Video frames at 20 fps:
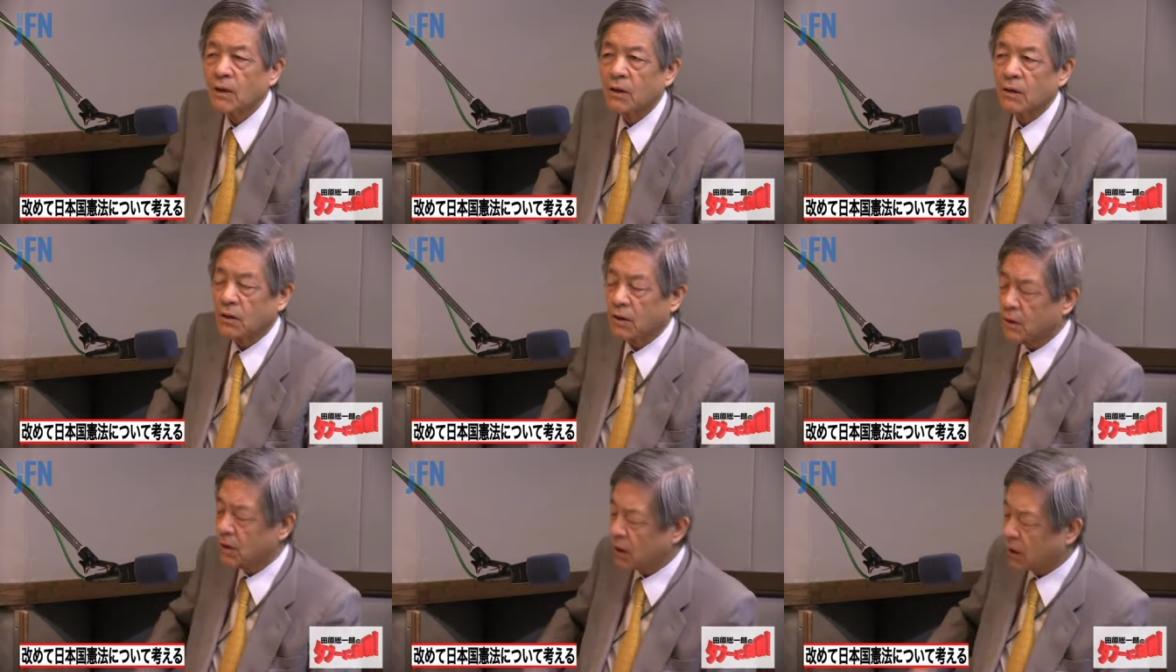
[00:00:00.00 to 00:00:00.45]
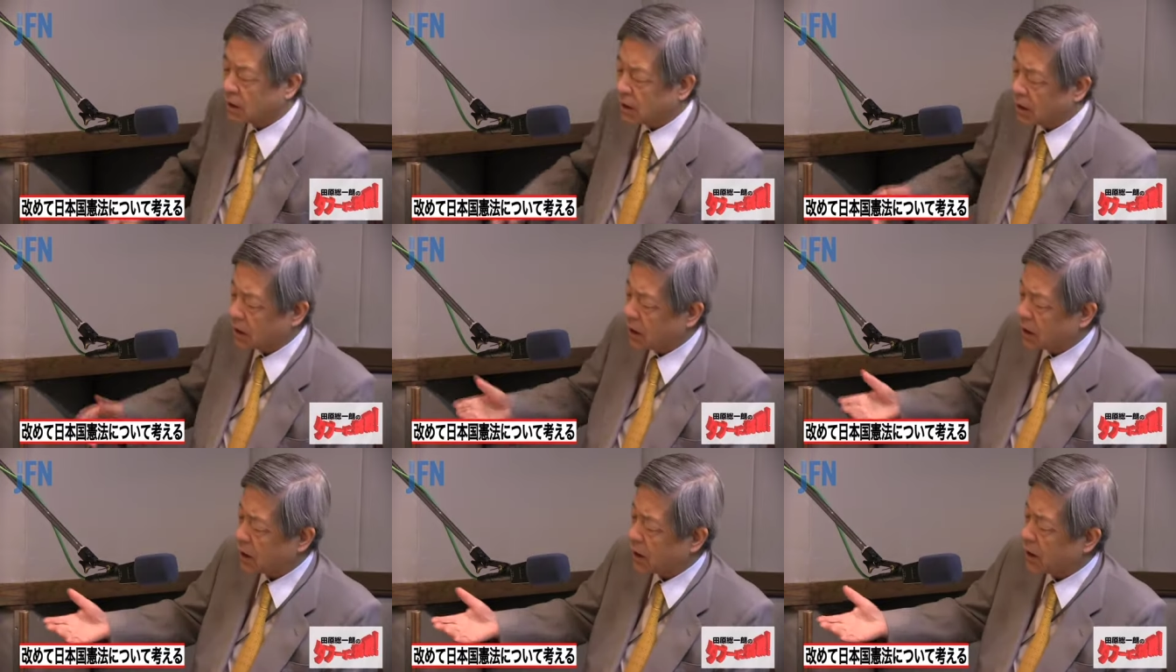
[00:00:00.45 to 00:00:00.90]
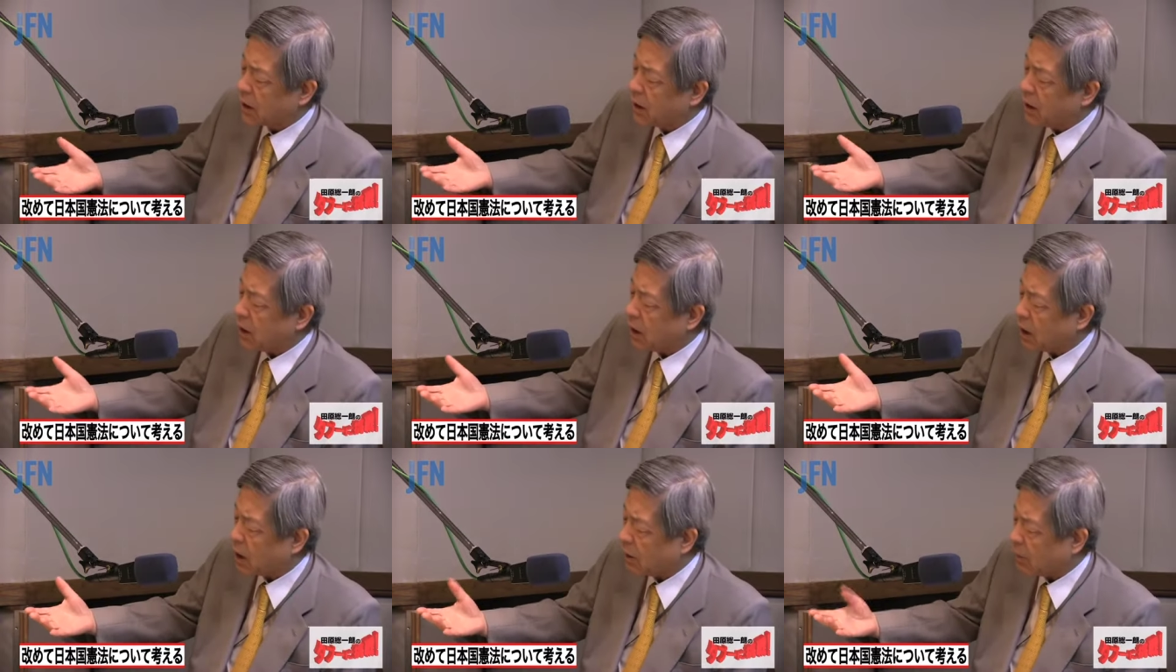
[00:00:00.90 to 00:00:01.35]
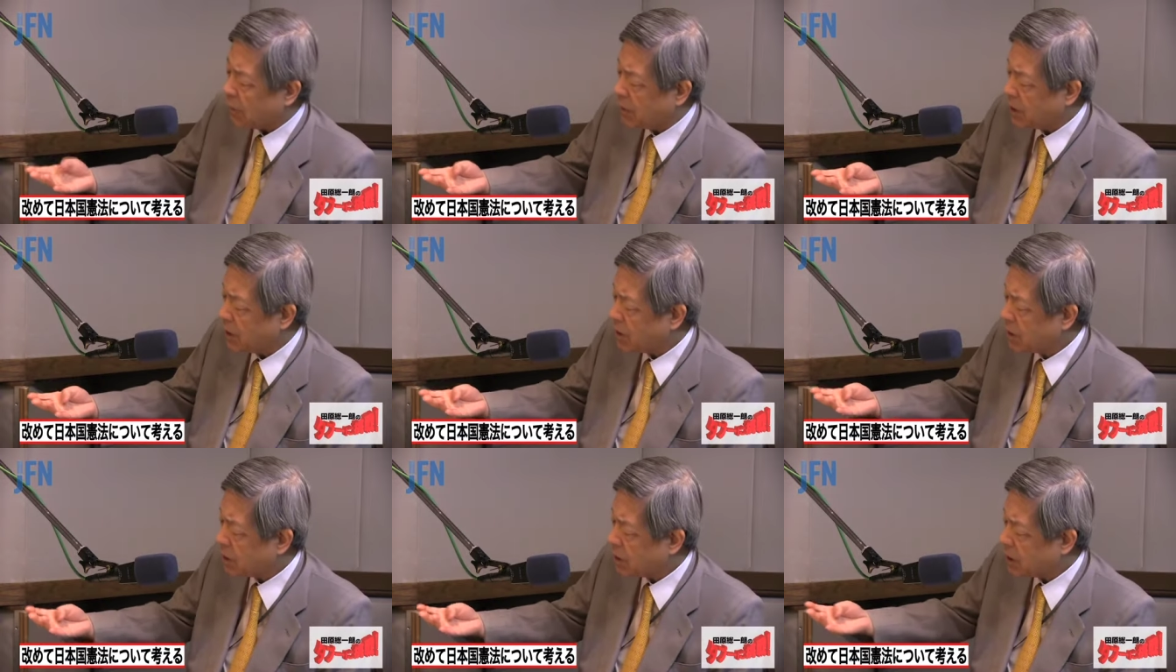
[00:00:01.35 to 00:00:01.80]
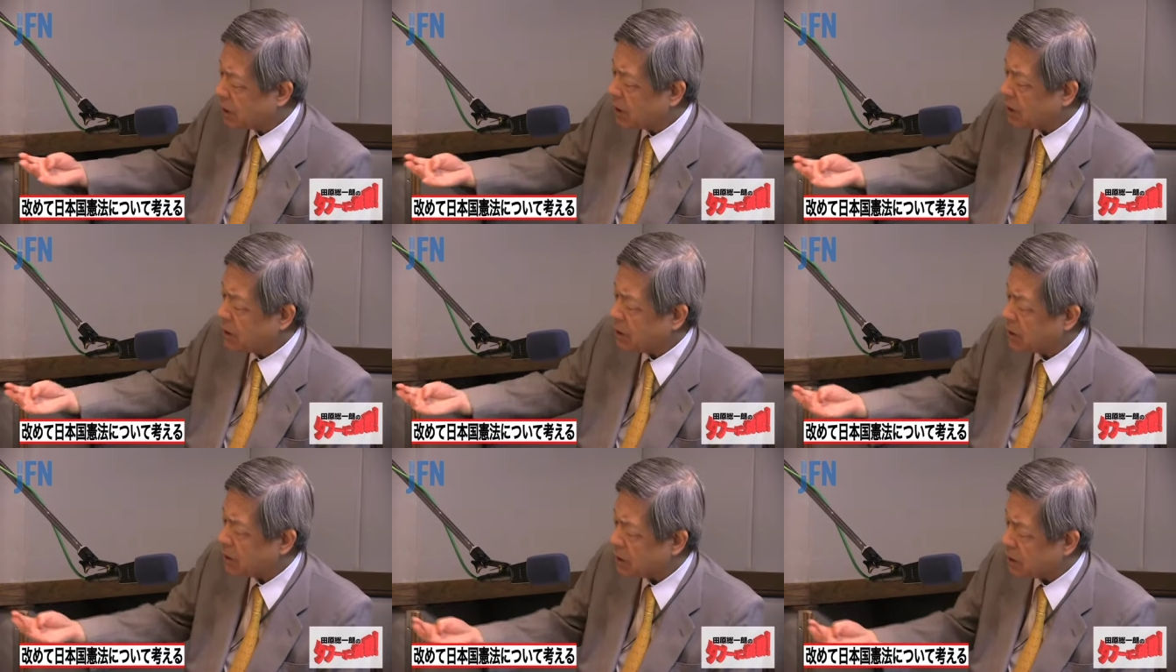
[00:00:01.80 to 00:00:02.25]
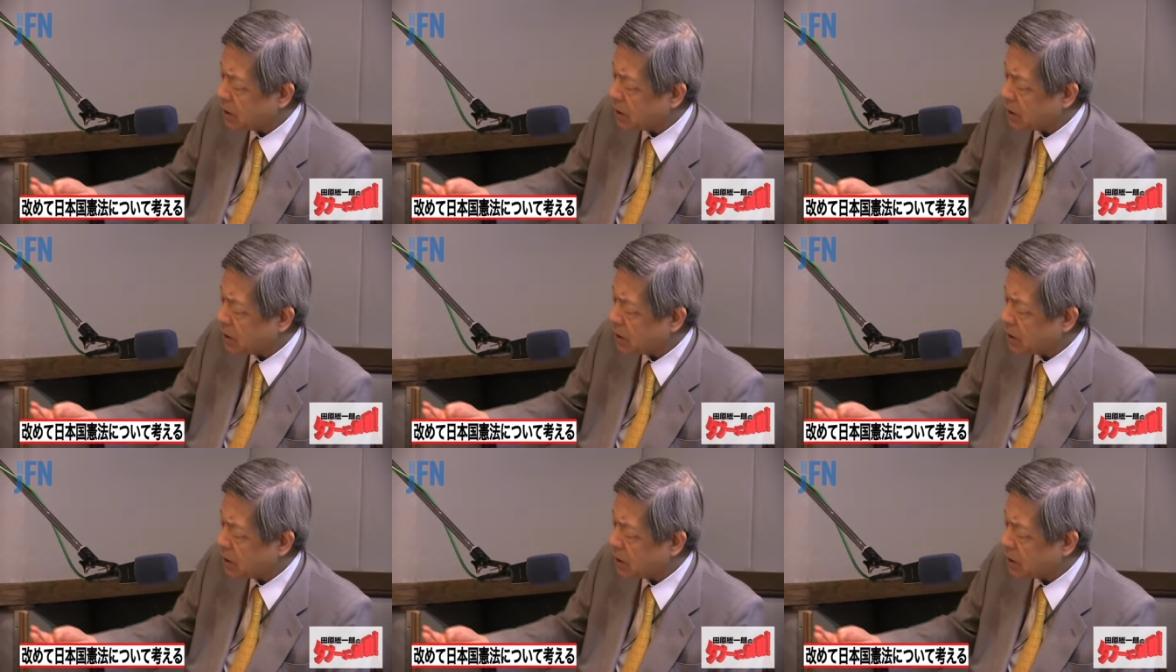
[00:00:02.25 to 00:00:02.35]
なね、うん、アメリカ